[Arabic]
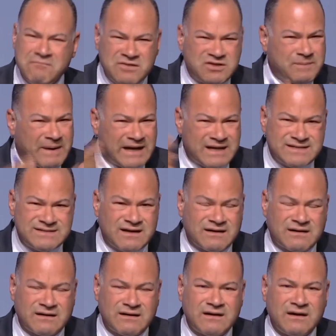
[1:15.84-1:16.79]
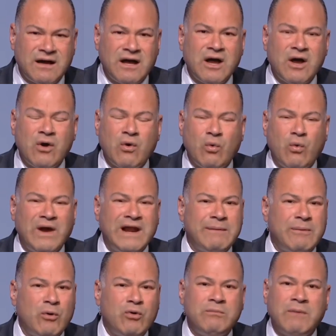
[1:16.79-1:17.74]
مش بنظر
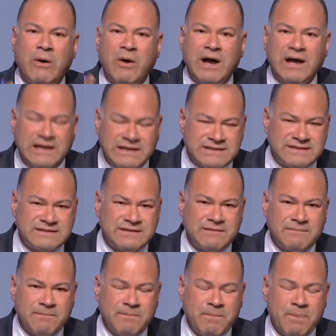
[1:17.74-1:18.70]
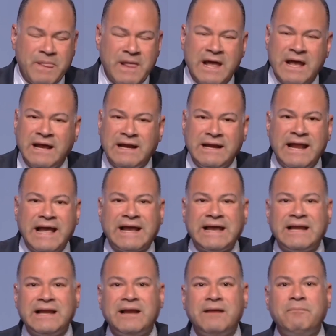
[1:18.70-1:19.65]
ولا بقول مواعظ
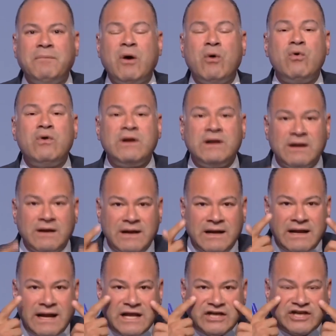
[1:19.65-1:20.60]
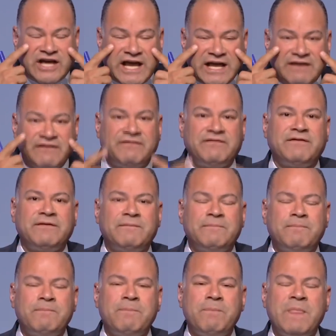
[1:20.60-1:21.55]
لكن بقول اللي أنا شايف
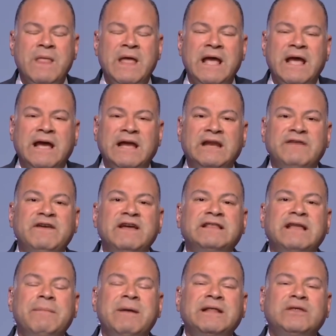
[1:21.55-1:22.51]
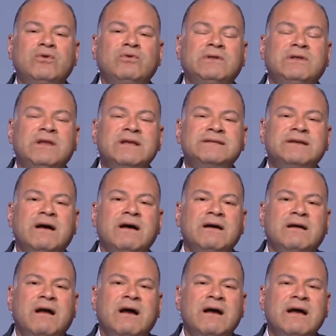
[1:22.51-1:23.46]
إن فيه تمدد
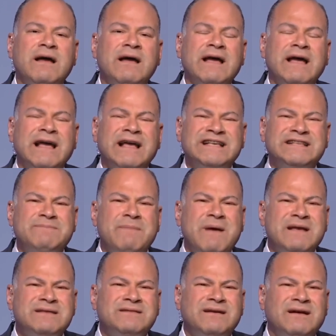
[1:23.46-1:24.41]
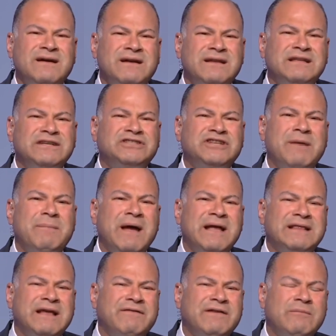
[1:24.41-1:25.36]
لظاهرة اسمها ظاهرة
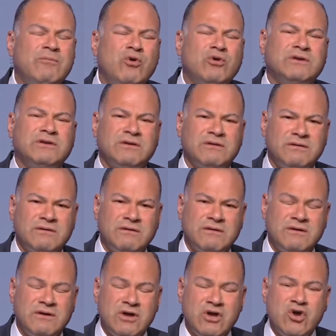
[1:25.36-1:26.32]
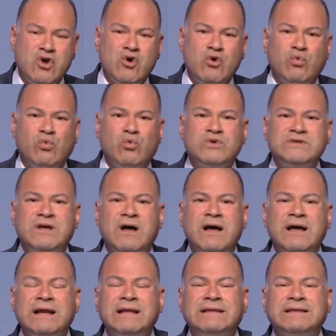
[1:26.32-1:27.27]
الشماتة في الموت
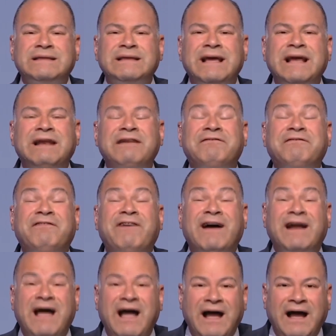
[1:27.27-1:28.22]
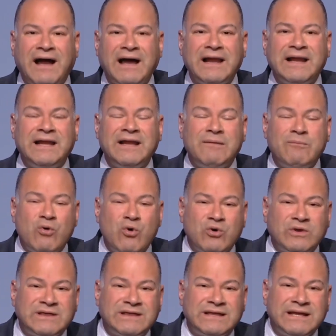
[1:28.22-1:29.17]
وظاهرة الفرح
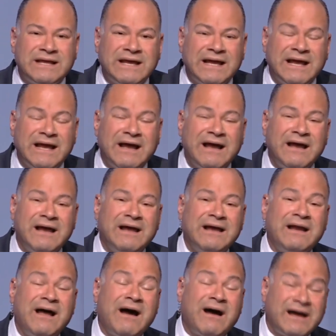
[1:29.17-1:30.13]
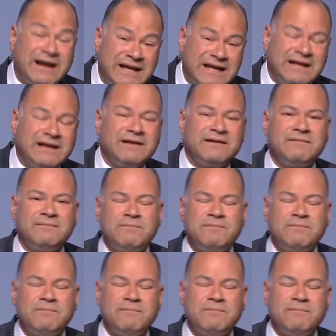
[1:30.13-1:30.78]
لموت الآخرين